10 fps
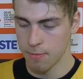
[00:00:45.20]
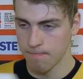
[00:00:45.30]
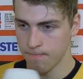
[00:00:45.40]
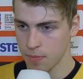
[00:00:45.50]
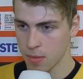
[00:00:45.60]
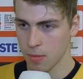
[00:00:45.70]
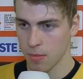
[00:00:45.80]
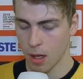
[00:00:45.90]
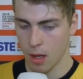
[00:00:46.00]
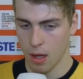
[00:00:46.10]
Spielen.
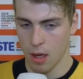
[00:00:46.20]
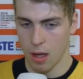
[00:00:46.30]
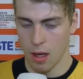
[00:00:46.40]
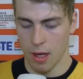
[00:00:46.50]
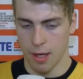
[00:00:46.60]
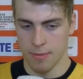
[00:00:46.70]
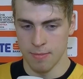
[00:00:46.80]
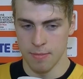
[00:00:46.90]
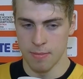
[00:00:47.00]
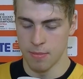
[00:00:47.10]

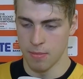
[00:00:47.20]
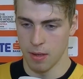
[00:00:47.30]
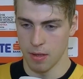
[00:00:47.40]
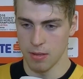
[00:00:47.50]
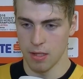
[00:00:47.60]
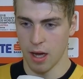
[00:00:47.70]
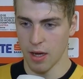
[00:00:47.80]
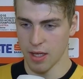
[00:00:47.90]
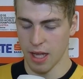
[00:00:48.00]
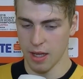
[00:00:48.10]
Ähm,
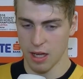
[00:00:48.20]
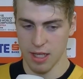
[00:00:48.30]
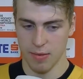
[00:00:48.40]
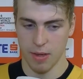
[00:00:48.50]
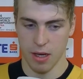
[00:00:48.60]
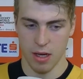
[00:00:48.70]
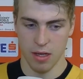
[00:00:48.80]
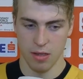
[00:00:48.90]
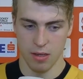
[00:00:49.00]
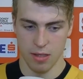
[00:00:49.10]
ja, ich denke, dass
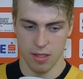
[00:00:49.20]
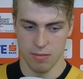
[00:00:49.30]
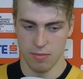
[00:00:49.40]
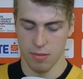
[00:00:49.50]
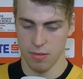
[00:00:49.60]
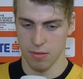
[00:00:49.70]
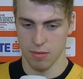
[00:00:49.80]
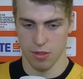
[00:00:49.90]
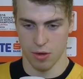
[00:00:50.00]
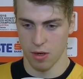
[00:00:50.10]
wir
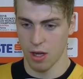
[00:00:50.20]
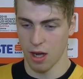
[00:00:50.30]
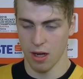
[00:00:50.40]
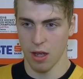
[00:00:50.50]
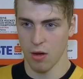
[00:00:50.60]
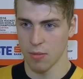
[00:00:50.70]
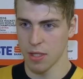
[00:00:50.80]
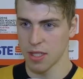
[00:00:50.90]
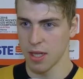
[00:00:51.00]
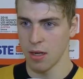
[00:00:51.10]
schon
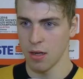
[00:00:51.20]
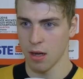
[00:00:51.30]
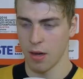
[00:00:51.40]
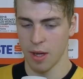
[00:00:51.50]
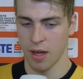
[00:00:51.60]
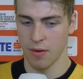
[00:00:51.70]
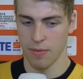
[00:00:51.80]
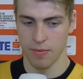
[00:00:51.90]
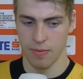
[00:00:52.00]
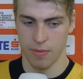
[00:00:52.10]
klargekommen sind, aber
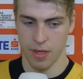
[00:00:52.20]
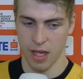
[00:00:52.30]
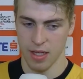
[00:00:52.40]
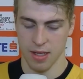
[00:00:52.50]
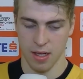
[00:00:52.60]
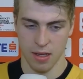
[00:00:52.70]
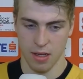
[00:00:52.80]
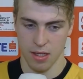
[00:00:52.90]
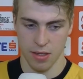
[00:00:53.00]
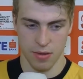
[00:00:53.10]
wie gesagt,
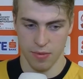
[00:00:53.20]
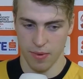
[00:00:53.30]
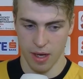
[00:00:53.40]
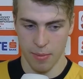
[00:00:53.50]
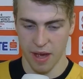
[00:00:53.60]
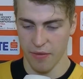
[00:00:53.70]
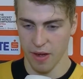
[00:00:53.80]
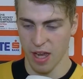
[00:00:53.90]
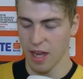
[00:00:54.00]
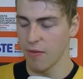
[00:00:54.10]
also wir haben
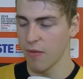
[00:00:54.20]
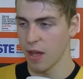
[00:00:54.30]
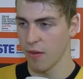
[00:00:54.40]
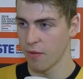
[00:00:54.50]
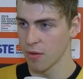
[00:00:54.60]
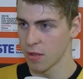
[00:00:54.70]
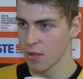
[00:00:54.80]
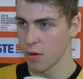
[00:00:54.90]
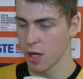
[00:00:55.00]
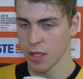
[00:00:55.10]
einfach keinen Weg
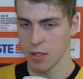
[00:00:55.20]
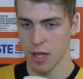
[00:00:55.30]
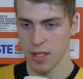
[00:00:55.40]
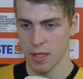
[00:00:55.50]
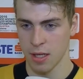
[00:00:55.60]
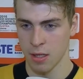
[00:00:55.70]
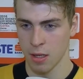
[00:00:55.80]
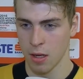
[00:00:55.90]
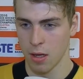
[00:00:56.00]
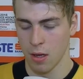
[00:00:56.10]
gefunden, Tore zu erzielen.
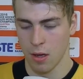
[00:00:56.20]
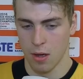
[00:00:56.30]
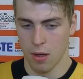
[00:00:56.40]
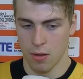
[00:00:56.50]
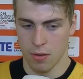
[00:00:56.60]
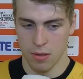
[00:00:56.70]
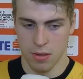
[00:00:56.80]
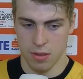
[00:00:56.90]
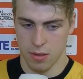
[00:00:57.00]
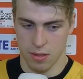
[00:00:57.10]

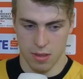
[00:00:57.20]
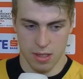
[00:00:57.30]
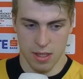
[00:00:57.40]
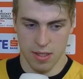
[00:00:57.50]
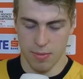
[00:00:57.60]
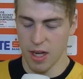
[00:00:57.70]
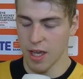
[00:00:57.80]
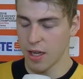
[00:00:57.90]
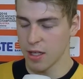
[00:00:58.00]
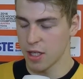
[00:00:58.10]
Und das war
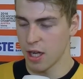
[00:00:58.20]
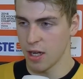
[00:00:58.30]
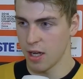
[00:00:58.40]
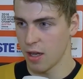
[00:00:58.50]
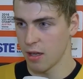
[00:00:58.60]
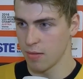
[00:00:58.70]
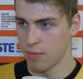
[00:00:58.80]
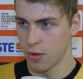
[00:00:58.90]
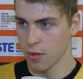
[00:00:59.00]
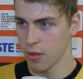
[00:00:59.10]
der entscheidende
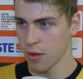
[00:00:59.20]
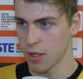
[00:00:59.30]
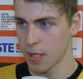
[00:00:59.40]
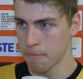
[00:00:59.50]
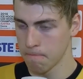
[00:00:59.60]
Punkt heute